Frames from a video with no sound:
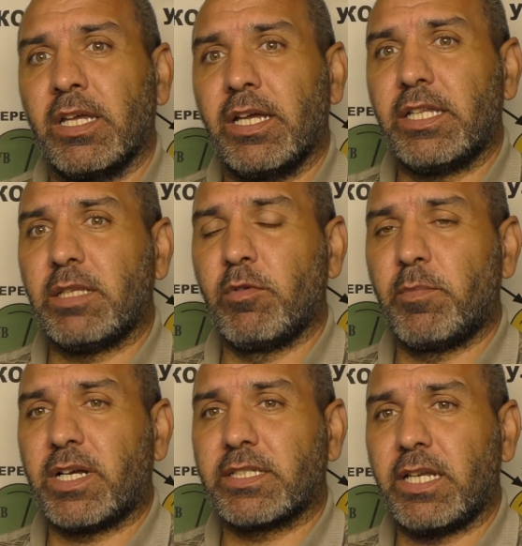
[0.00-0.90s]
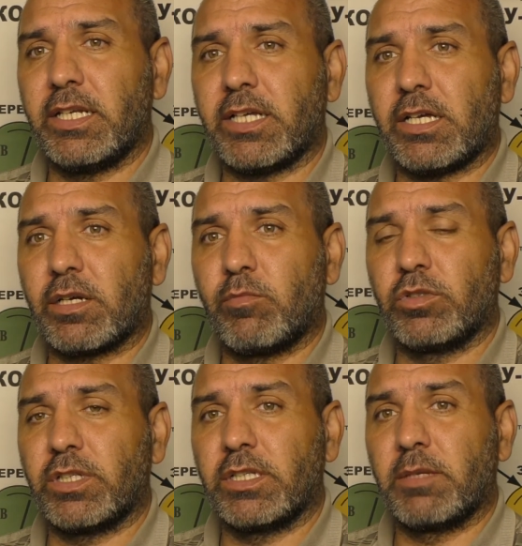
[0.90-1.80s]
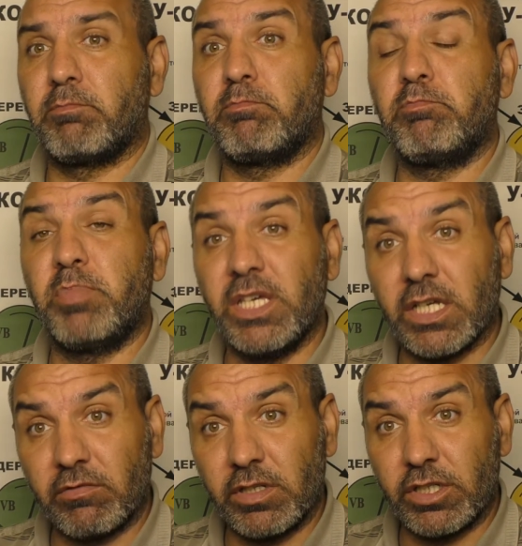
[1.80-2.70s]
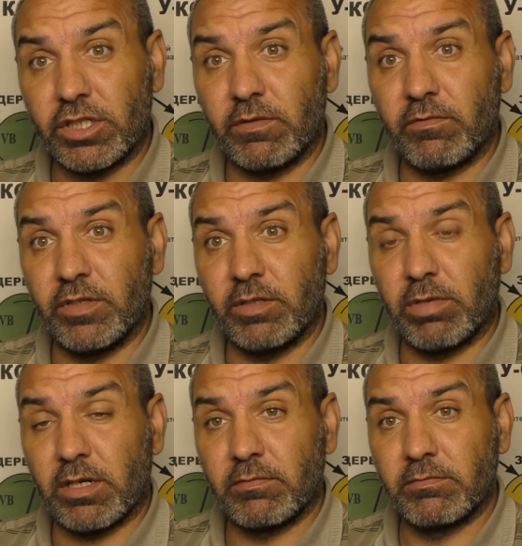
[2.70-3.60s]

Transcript: Это мы показали, как работает первый режим выбора.